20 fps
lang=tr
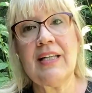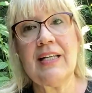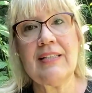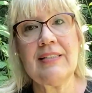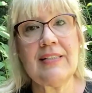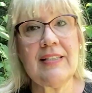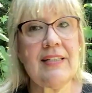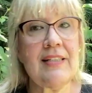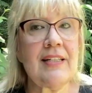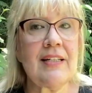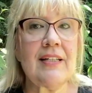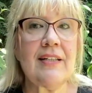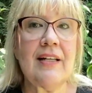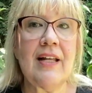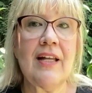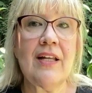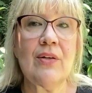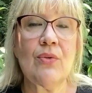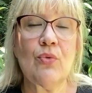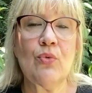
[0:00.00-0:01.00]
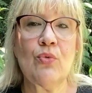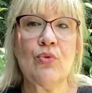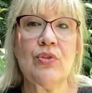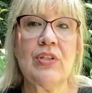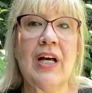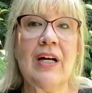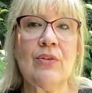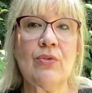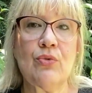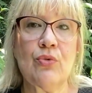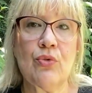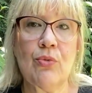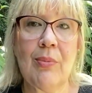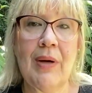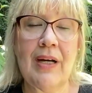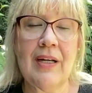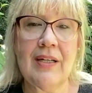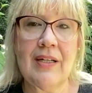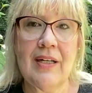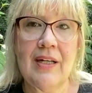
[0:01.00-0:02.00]
kesinlikle uzak
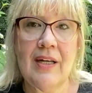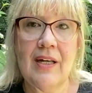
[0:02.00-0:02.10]
durmak,